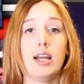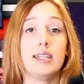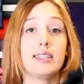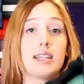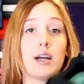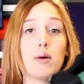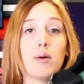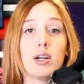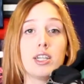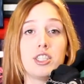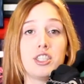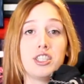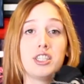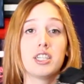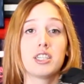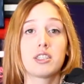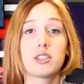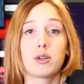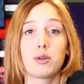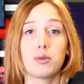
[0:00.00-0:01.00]
Então a
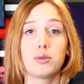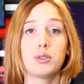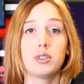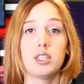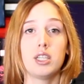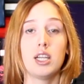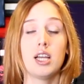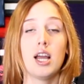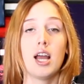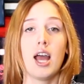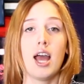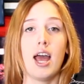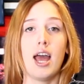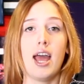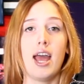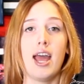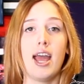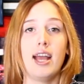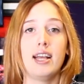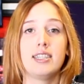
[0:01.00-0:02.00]
Adidas trouxe
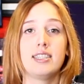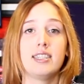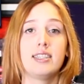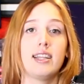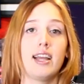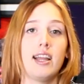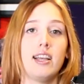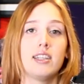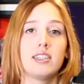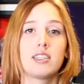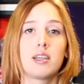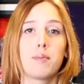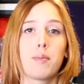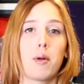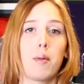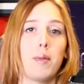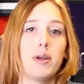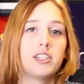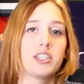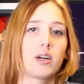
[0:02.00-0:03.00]
é, esse tênis que
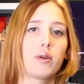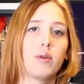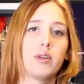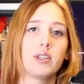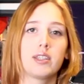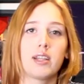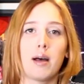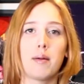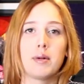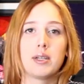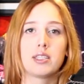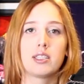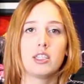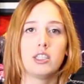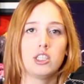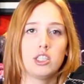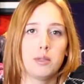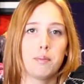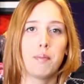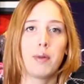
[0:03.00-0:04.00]
promete aguentar
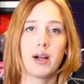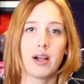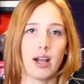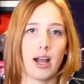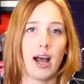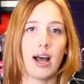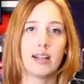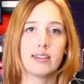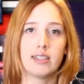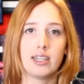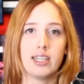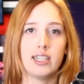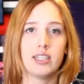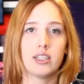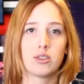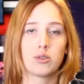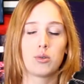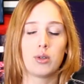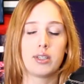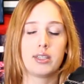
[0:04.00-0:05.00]
bastante pancada aí
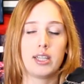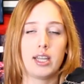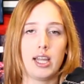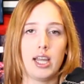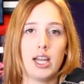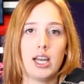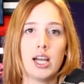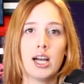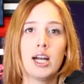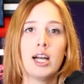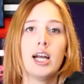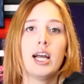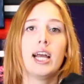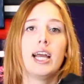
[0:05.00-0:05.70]
na sua trilha.